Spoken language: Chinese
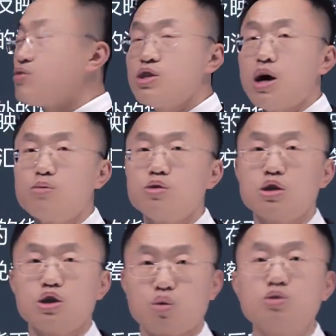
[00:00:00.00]
付项目
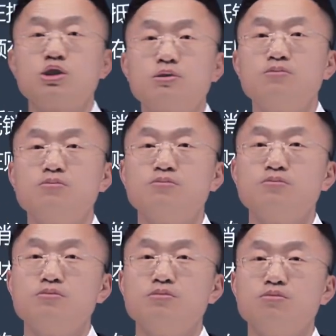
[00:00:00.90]
的同时，
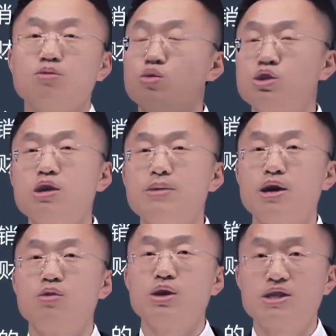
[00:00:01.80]
母这
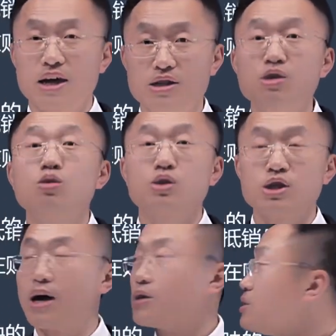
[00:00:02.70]
边会产生汇兑差